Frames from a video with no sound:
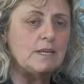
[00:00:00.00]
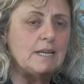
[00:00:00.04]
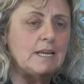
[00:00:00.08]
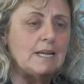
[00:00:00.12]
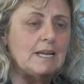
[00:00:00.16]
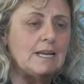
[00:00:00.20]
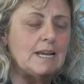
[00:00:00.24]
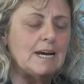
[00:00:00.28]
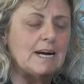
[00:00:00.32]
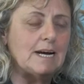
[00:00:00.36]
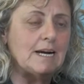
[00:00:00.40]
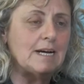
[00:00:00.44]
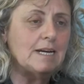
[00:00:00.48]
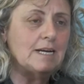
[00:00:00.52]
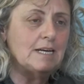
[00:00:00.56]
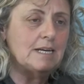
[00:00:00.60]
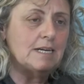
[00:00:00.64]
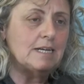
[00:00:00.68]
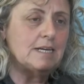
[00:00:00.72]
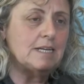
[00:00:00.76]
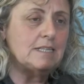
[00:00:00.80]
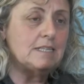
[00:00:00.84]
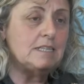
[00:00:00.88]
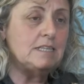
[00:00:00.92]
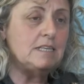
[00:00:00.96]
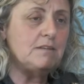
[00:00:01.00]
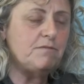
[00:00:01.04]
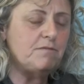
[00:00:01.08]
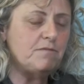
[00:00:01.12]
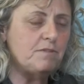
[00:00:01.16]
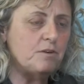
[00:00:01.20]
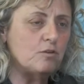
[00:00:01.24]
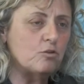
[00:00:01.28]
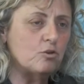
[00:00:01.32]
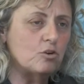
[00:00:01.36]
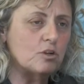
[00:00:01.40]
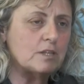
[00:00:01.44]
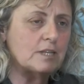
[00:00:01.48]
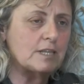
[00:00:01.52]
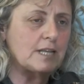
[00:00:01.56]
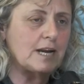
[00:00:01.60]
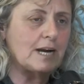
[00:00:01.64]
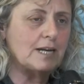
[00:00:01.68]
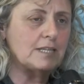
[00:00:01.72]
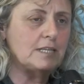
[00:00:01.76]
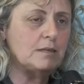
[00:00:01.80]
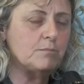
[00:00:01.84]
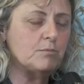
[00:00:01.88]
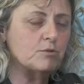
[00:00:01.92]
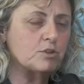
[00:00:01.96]
nella eh,
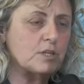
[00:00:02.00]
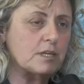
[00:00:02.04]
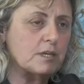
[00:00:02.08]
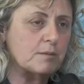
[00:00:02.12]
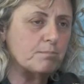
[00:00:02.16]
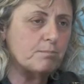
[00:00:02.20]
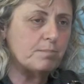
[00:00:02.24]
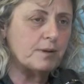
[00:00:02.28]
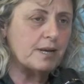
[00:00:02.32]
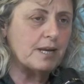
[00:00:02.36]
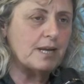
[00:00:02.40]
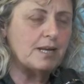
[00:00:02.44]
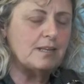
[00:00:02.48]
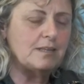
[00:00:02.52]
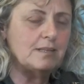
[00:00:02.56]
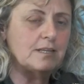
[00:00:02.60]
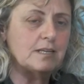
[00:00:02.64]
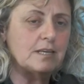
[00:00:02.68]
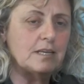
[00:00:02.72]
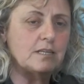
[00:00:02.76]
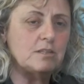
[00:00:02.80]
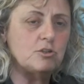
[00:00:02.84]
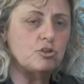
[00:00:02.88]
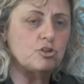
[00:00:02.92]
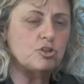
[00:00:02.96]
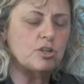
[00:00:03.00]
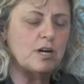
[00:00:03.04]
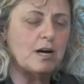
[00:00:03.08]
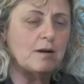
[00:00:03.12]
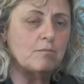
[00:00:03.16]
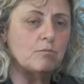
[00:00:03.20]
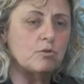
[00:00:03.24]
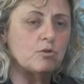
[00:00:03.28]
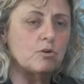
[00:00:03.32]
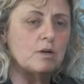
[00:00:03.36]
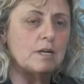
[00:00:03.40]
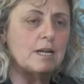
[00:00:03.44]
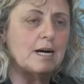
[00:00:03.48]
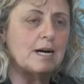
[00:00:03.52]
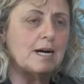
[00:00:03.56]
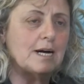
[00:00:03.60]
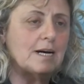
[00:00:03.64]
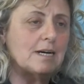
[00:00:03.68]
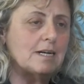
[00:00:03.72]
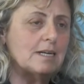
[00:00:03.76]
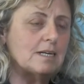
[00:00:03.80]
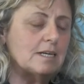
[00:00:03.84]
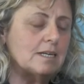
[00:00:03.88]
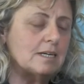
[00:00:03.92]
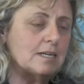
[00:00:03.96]
difficoltà di poter prendere diciamo,
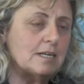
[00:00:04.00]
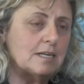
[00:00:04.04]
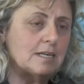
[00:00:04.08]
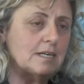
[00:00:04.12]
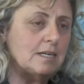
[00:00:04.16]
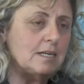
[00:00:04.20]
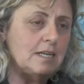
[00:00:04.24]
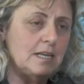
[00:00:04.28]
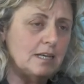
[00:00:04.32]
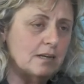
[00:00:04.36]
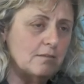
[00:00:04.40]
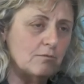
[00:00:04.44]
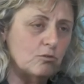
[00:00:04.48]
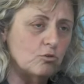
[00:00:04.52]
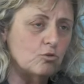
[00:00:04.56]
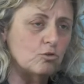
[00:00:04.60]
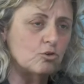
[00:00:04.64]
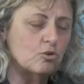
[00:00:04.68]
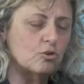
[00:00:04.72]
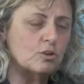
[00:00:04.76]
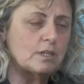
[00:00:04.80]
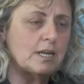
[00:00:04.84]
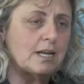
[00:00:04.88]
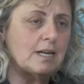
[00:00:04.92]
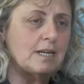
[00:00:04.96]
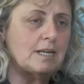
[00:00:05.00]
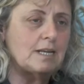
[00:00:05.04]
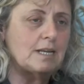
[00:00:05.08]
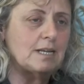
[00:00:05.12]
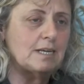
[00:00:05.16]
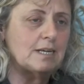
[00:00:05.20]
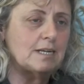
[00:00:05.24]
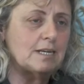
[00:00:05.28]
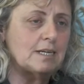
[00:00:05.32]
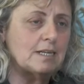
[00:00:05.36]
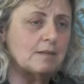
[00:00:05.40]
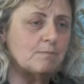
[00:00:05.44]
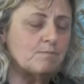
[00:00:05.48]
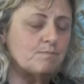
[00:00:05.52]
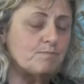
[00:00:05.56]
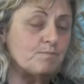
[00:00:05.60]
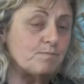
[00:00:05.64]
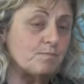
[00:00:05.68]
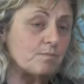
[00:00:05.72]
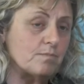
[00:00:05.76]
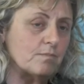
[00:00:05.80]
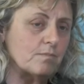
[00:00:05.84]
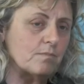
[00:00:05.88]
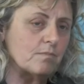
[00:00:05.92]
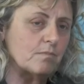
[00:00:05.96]
la, eh, il lavoro dal, mh,
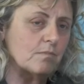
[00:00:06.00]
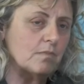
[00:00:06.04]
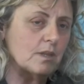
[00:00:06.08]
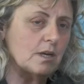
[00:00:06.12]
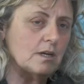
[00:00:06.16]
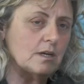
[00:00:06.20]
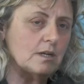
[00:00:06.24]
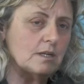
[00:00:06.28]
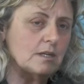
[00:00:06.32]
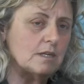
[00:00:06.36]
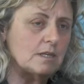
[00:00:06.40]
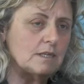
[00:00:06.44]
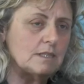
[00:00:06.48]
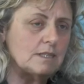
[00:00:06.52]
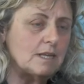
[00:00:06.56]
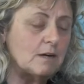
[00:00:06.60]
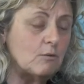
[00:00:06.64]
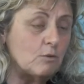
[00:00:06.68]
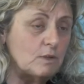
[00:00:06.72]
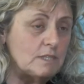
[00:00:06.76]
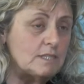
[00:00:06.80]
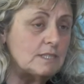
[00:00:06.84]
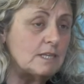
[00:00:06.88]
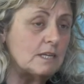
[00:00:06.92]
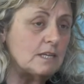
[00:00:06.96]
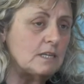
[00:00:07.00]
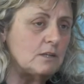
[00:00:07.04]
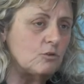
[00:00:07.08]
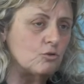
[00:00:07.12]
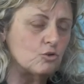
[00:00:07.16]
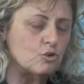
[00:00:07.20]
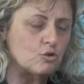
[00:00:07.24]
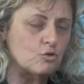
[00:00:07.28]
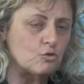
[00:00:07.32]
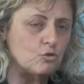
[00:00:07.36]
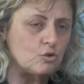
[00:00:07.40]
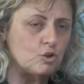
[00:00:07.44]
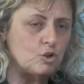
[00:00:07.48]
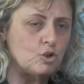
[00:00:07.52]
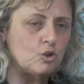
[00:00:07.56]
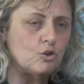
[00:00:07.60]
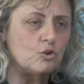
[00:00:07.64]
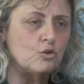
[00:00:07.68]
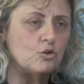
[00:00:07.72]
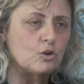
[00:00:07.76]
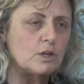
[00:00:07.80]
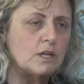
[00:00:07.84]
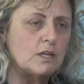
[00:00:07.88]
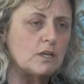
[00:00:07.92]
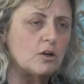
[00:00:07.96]
ehm, eh, da questa
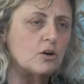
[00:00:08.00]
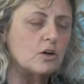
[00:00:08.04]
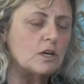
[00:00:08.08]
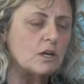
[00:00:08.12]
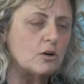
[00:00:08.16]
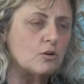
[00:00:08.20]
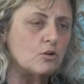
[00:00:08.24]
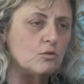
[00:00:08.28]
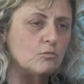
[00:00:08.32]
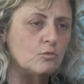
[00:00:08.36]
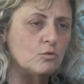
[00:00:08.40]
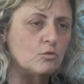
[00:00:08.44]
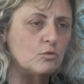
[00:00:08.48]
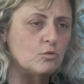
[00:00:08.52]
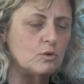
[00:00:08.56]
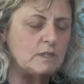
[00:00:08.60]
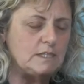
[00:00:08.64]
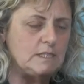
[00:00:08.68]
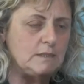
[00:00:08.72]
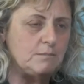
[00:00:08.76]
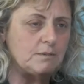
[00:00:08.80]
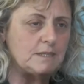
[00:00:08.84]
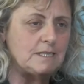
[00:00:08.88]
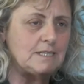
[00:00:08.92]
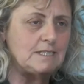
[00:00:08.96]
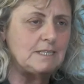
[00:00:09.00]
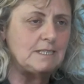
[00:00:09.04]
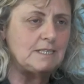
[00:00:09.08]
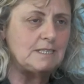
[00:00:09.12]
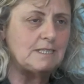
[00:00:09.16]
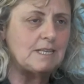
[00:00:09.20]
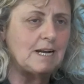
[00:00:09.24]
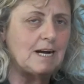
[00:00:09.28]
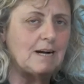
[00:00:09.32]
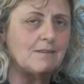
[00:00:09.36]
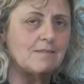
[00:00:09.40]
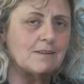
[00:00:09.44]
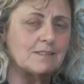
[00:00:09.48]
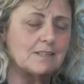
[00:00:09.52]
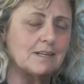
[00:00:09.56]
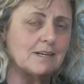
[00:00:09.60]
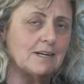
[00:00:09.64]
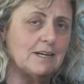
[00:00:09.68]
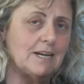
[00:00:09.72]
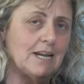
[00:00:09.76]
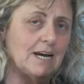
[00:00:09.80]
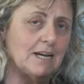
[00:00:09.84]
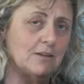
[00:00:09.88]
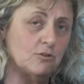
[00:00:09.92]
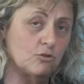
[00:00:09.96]
ricostruzione no? che comunque si presentava tra
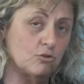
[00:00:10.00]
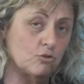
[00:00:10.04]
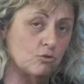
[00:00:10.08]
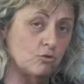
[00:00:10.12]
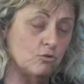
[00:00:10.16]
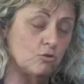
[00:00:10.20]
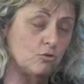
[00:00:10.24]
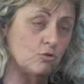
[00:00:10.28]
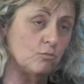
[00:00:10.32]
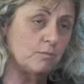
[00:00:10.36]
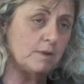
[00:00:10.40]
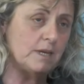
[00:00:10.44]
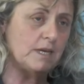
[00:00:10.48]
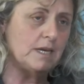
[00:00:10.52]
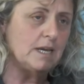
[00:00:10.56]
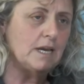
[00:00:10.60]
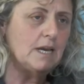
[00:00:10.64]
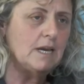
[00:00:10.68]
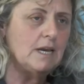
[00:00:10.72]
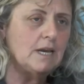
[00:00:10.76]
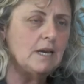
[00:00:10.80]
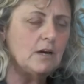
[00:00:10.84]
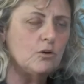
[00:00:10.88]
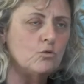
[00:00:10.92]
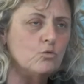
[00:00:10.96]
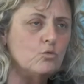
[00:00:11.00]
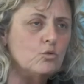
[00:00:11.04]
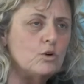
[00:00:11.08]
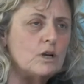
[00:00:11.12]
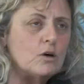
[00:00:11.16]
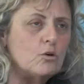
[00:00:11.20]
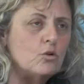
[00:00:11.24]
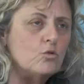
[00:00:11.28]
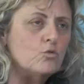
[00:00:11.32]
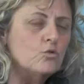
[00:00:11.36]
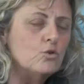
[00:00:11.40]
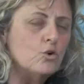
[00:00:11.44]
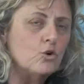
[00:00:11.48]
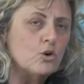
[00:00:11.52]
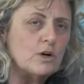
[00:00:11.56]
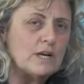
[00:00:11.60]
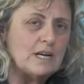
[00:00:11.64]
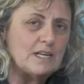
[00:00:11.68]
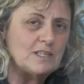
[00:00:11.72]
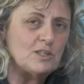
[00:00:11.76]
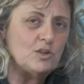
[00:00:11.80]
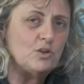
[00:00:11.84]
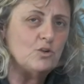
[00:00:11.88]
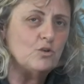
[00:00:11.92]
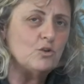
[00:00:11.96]
l'altro come
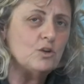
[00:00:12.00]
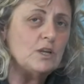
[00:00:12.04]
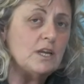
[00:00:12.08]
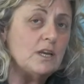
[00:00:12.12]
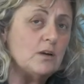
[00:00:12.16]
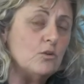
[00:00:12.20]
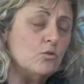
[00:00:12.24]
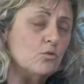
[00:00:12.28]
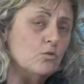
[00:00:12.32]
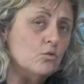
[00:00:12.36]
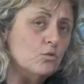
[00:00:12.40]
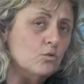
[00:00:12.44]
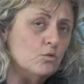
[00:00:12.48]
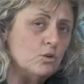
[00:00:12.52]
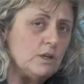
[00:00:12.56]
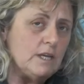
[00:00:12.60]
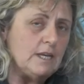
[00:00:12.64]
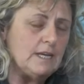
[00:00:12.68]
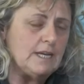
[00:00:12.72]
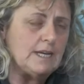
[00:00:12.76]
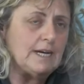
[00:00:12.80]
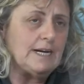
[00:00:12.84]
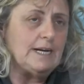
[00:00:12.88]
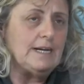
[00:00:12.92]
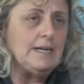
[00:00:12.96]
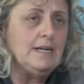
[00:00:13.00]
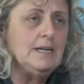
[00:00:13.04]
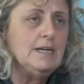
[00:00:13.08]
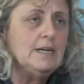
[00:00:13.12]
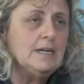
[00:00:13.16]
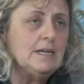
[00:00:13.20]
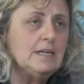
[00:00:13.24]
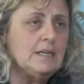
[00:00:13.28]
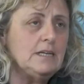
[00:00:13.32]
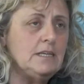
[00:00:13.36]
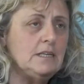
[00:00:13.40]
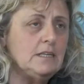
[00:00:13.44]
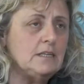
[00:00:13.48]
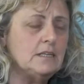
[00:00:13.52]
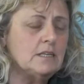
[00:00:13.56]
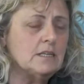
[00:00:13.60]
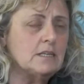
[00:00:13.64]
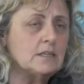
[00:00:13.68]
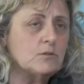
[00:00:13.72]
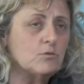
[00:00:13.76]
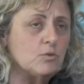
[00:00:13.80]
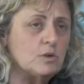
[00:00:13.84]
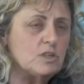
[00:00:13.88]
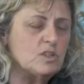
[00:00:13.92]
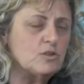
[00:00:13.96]
un'occasione un unica
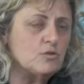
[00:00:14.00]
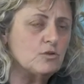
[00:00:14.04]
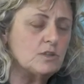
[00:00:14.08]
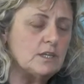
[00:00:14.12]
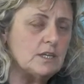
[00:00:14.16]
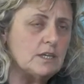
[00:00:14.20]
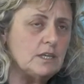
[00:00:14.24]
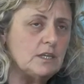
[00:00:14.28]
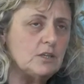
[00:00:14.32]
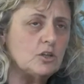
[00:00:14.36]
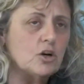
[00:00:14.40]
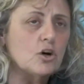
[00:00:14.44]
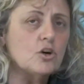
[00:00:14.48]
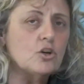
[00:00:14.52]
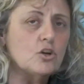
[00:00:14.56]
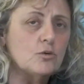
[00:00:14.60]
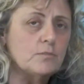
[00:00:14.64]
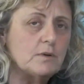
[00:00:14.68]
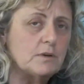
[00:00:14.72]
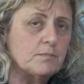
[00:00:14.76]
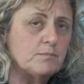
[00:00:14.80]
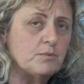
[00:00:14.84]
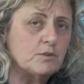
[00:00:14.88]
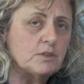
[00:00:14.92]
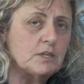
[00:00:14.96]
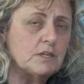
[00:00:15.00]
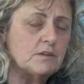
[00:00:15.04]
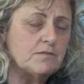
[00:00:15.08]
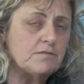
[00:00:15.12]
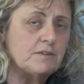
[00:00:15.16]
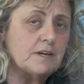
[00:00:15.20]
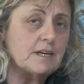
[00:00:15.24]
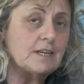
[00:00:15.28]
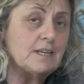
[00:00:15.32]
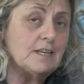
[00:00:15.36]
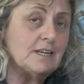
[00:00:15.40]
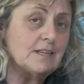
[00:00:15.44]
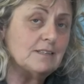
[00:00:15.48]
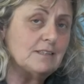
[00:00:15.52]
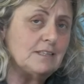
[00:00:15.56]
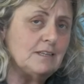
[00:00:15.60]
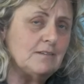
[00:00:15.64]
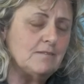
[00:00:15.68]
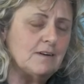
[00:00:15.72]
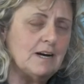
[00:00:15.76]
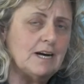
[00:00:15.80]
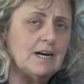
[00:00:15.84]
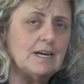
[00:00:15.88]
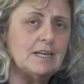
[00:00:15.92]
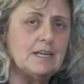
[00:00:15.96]
in questo territorio per poter far
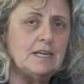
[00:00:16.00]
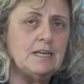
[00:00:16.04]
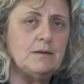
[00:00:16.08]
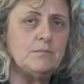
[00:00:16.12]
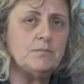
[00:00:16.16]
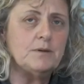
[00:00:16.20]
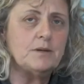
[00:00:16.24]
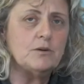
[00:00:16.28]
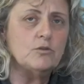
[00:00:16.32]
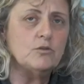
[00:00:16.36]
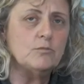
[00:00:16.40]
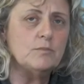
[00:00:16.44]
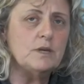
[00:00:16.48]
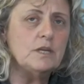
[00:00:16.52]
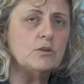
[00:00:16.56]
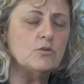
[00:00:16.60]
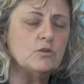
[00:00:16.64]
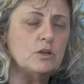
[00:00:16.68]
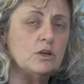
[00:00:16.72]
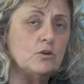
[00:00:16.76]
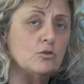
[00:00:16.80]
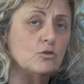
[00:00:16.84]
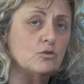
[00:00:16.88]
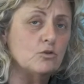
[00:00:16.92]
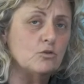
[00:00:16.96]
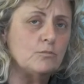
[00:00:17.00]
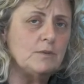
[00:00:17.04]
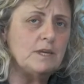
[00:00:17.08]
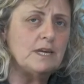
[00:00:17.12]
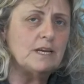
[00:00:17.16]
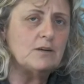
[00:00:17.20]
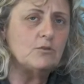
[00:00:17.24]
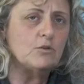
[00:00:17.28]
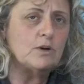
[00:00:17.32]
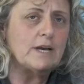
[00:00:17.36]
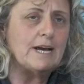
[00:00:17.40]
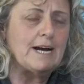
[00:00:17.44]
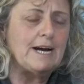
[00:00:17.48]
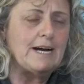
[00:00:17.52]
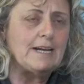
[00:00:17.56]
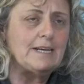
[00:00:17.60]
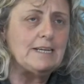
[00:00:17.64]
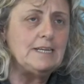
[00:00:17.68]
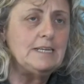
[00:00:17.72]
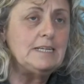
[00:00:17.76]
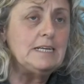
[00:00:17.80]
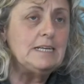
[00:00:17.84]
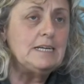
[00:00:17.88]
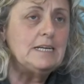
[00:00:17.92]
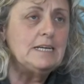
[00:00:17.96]
riattivare perlomeno l'economia
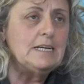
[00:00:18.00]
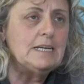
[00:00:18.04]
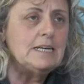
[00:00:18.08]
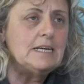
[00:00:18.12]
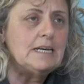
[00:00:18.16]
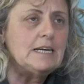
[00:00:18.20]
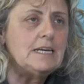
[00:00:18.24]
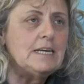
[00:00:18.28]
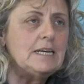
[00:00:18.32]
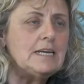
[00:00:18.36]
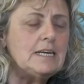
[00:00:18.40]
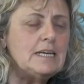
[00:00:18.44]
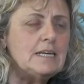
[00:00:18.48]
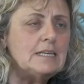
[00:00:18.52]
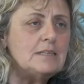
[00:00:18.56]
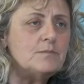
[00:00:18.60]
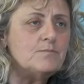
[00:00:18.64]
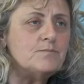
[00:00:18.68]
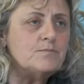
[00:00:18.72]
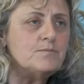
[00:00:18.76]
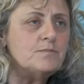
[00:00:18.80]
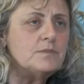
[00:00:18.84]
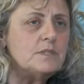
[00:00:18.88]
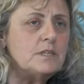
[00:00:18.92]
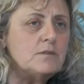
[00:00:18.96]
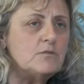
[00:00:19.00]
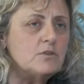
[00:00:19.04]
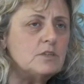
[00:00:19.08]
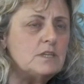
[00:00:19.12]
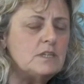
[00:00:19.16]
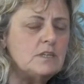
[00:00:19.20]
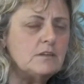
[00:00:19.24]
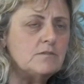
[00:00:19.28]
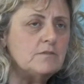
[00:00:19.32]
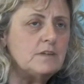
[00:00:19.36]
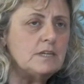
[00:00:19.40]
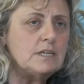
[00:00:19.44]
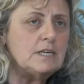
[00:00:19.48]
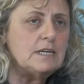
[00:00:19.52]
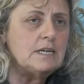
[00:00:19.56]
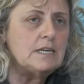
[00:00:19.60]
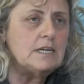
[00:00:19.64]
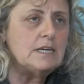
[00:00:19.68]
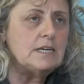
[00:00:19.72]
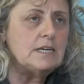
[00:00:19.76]
locale e mh, devo dirvi che